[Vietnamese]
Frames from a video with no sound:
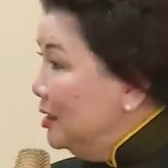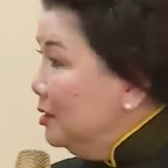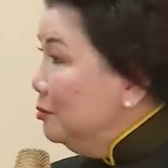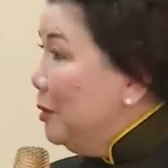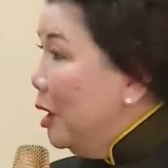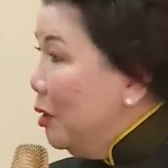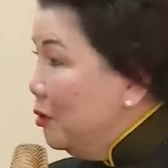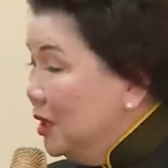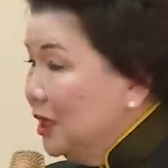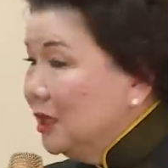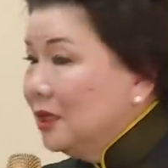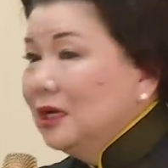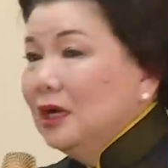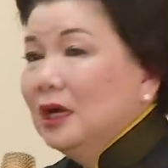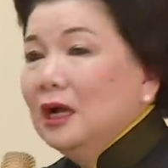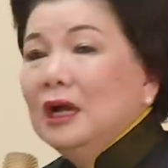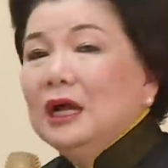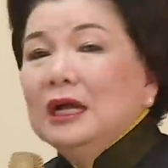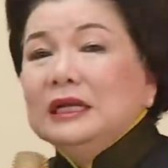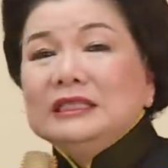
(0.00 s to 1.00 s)
thức bạo
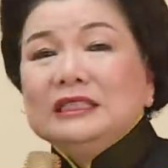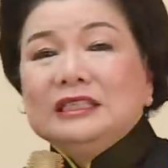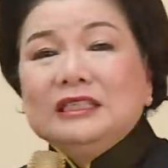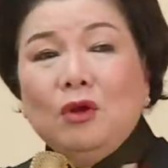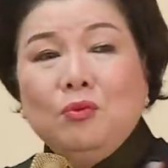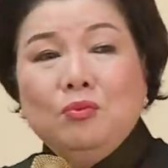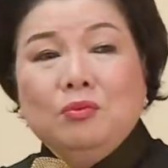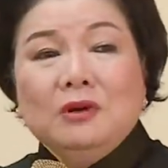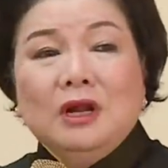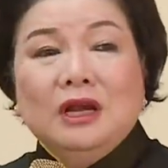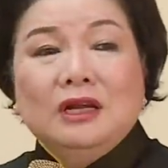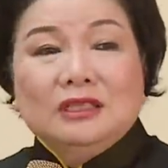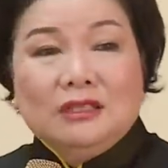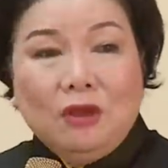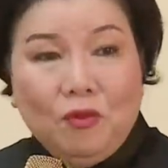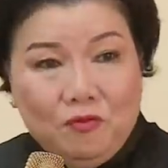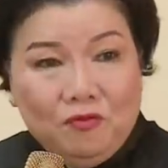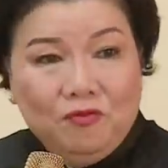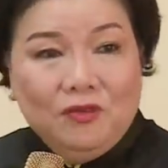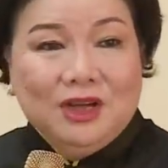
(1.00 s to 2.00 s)
lực trong đời
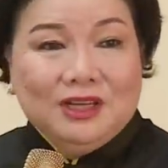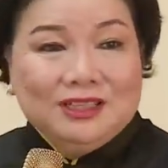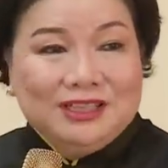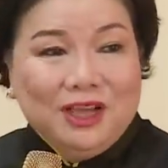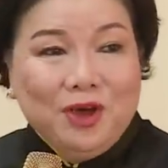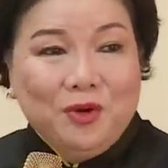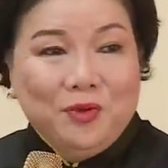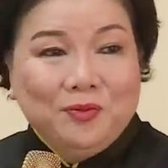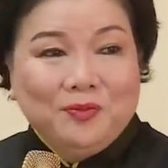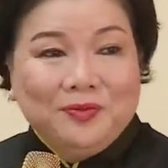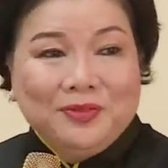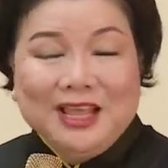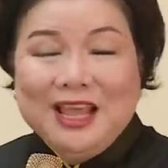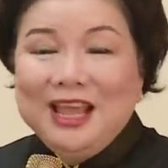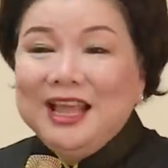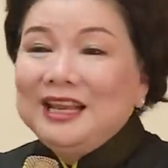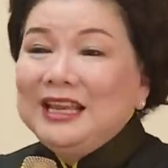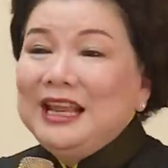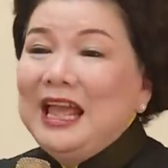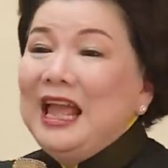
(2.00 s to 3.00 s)
sống vợ chồng,
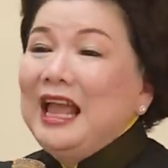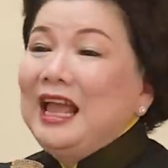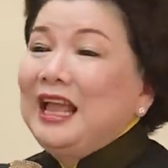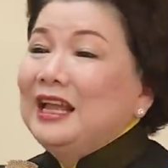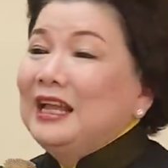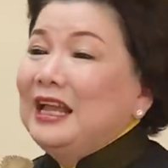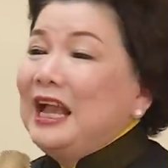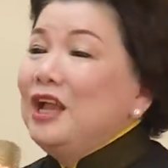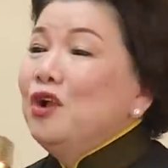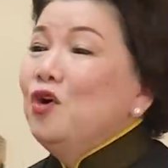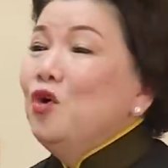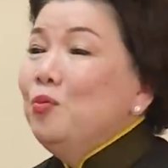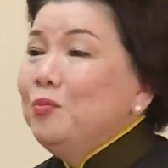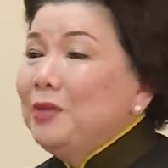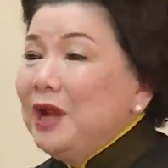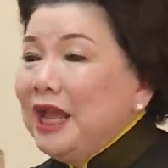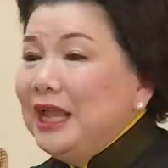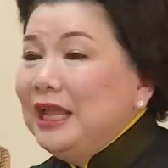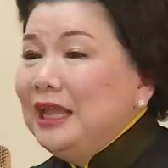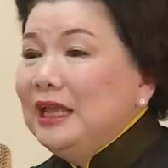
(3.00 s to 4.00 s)
để ngày
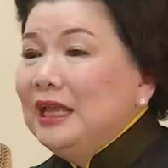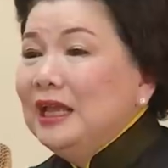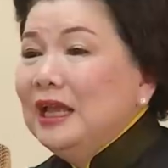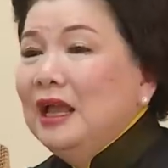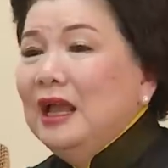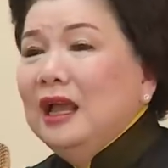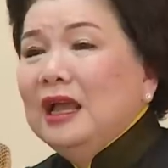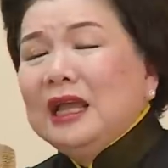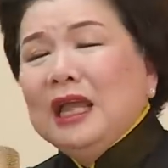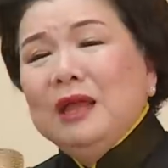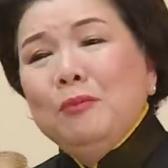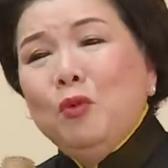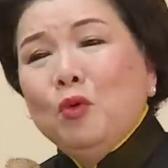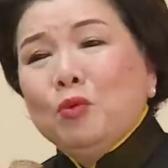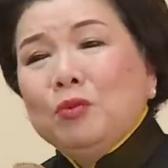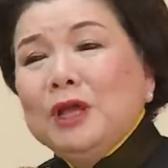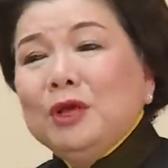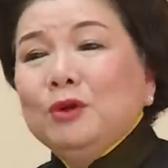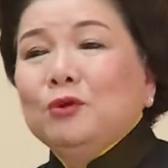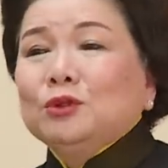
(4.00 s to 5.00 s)
hôm nay cái mục
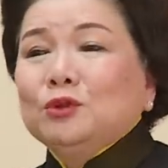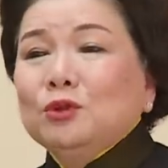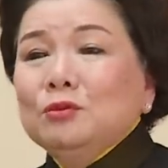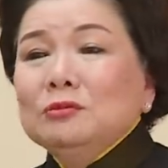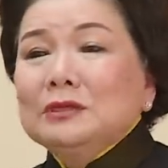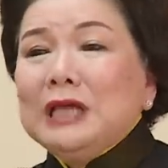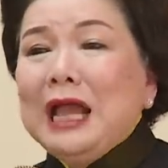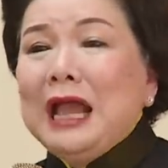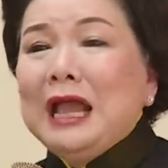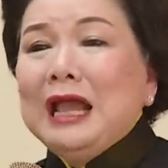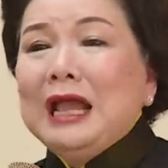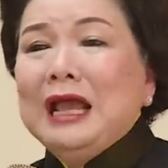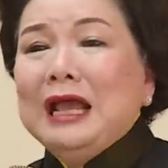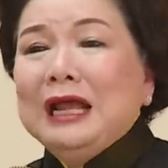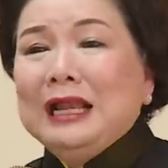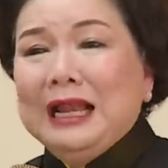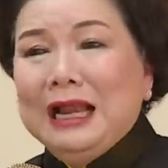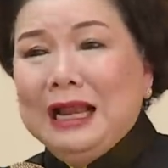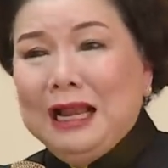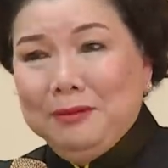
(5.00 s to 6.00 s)
đích của chúng
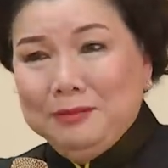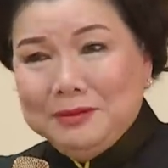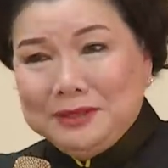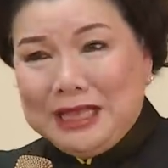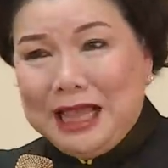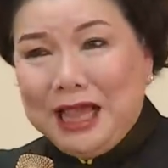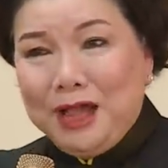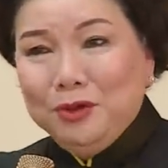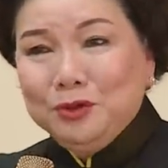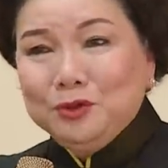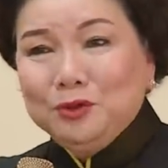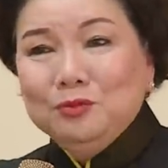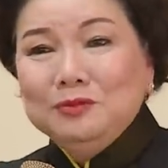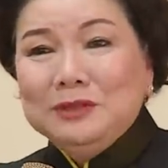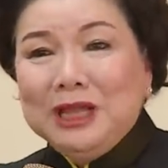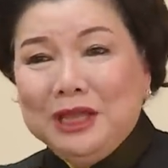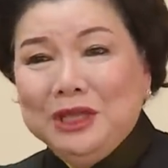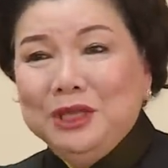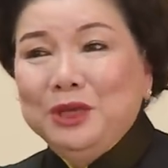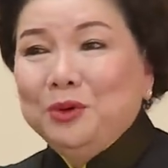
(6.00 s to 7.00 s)
ta là làm sao chúng
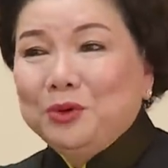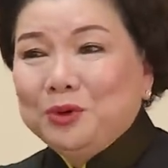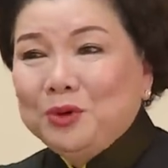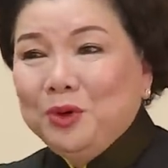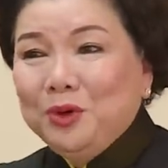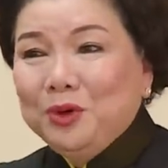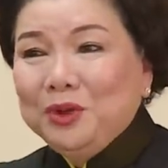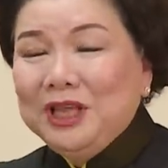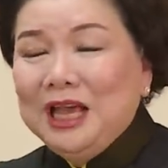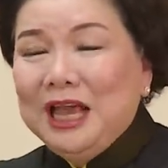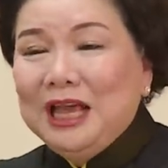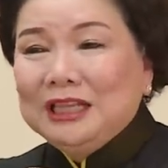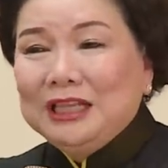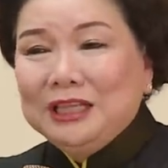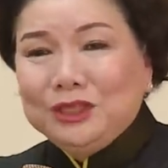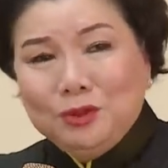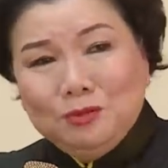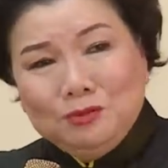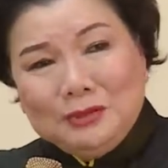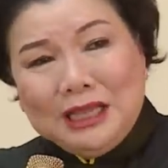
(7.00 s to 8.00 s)
ta hiểu rồi
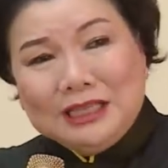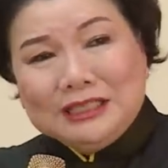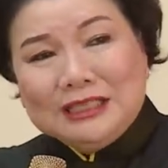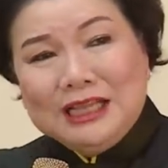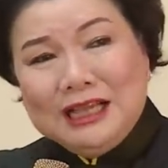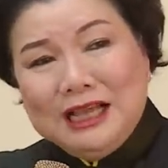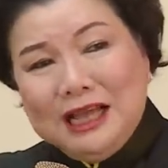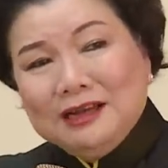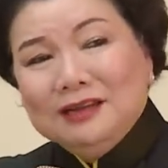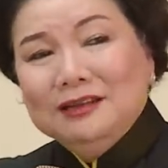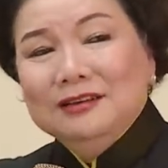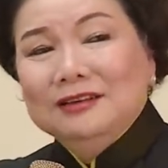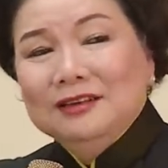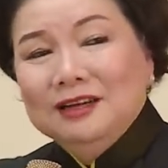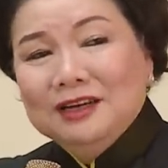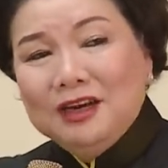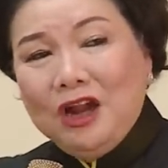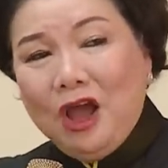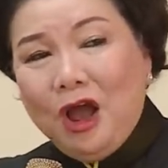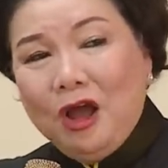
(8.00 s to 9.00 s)
thì chúng ta sẽ ngăn
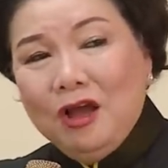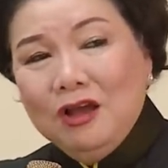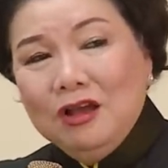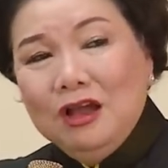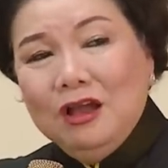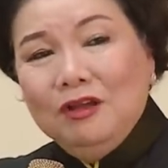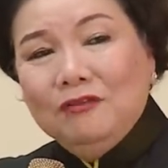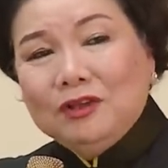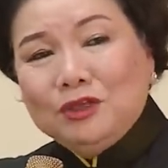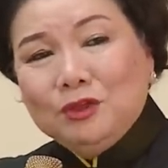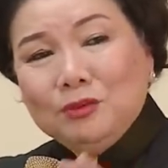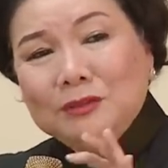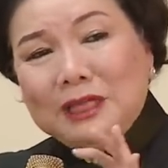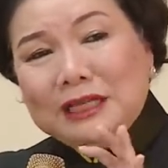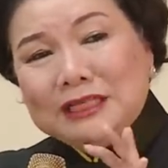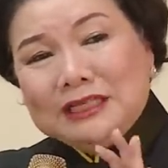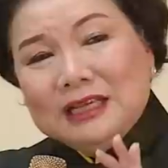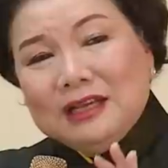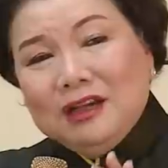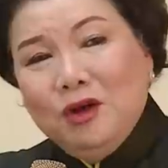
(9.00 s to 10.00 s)
ngừa nó, và chúng
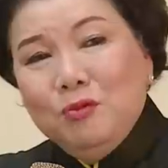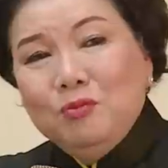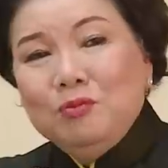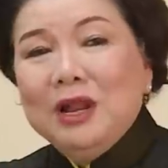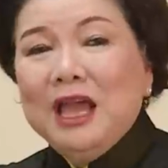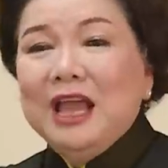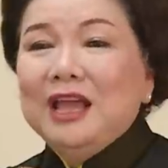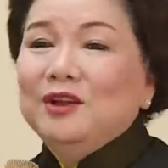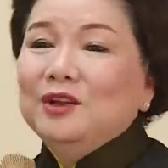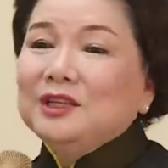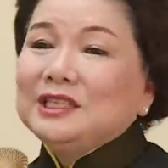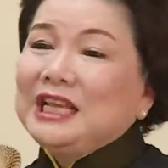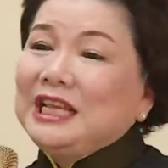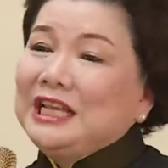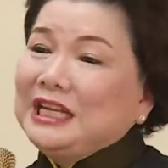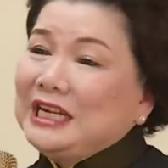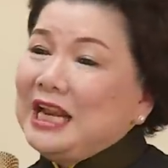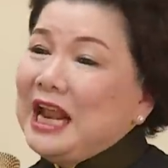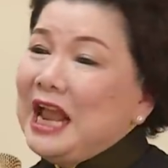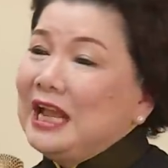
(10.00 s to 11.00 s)
ta sẽ không để nó
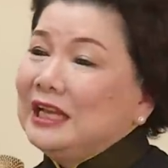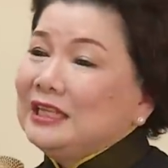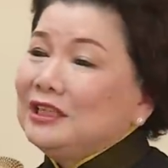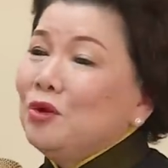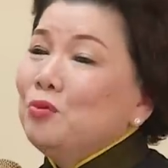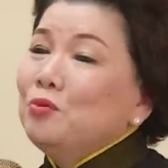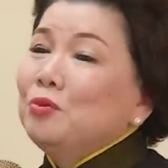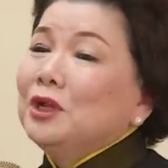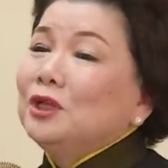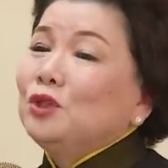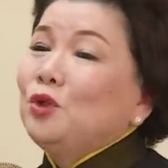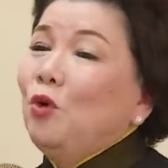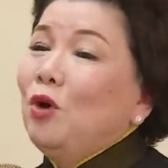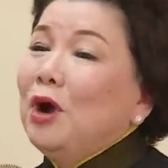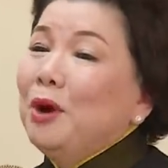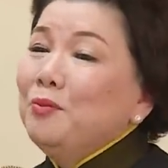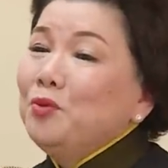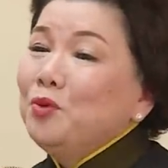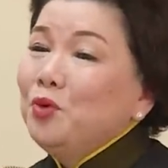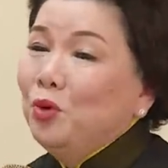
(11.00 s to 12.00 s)
xảy ra trong cái tổ
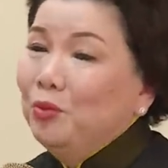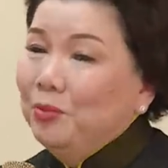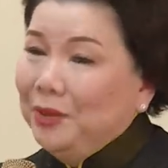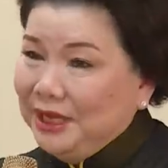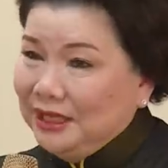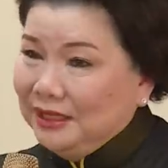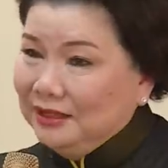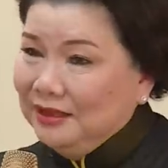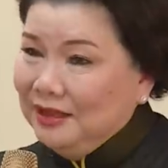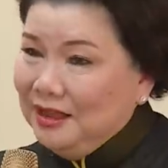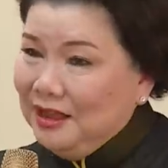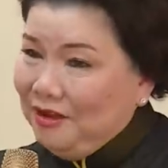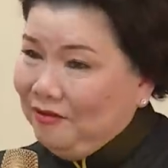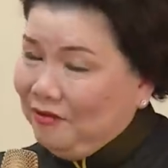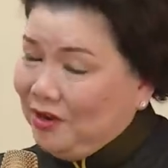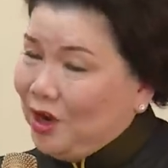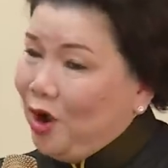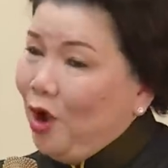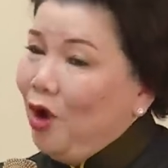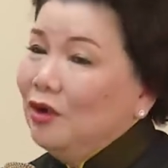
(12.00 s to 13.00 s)
ấm của mình.
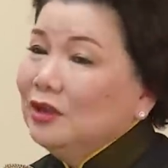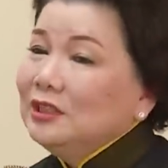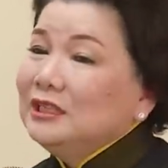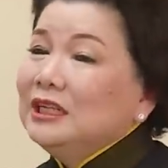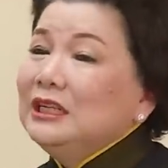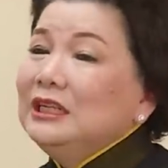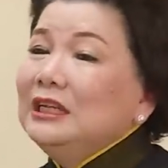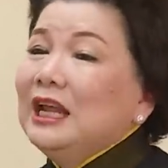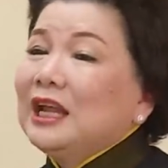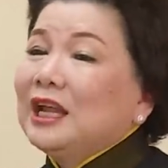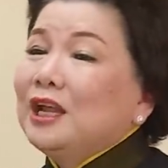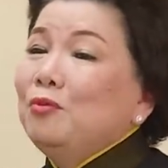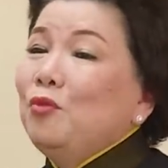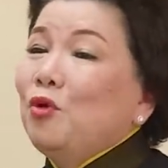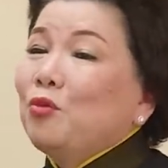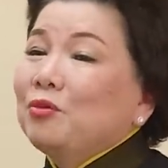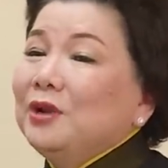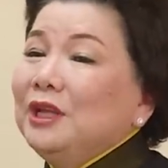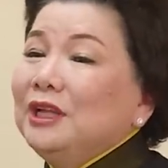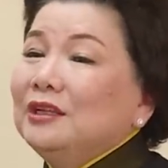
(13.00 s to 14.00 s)
Và đó chính là cái
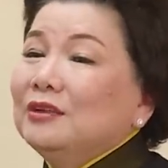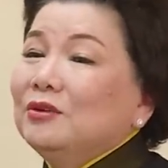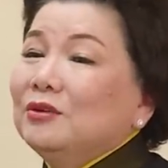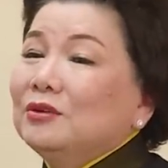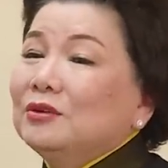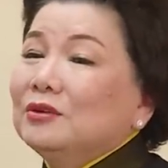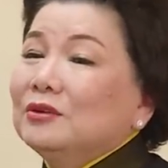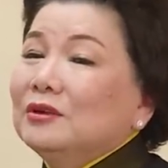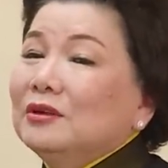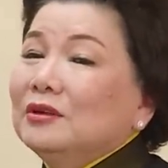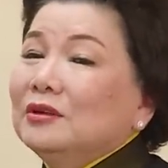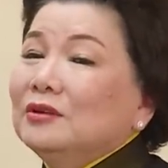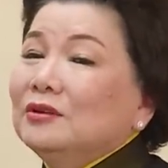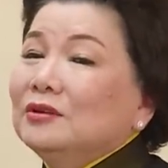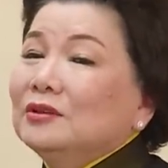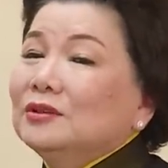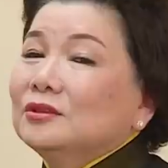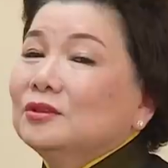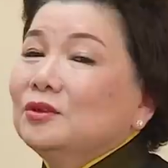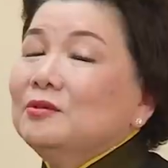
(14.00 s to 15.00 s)
mục đích
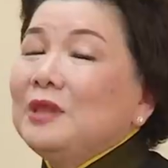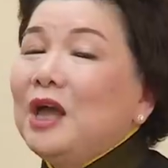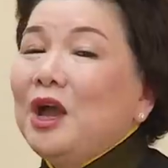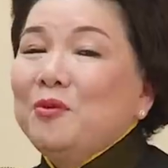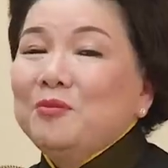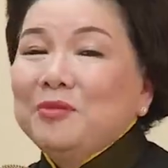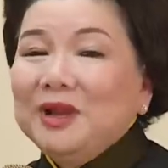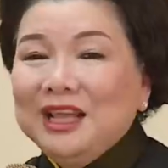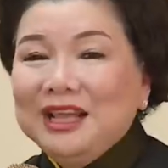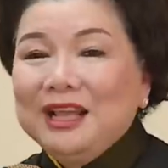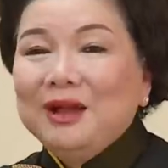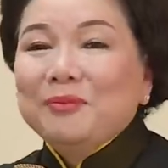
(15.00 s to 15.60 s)
chúng ta hôm nay